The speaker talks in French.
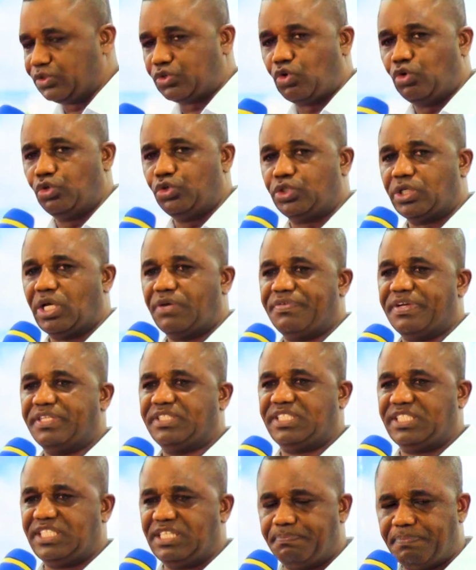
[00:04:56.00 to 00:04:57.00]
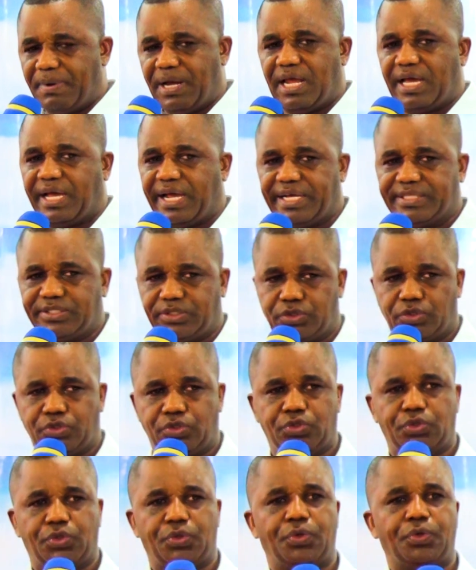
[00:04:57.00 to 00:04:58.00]
ce que j'avais dit par la grâce de
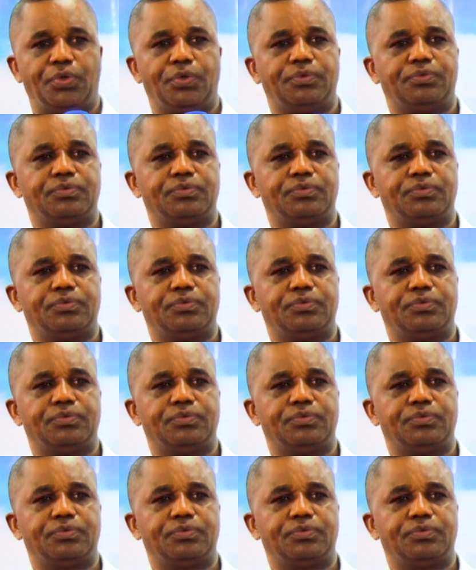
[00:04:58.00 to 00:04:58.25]
Dieu.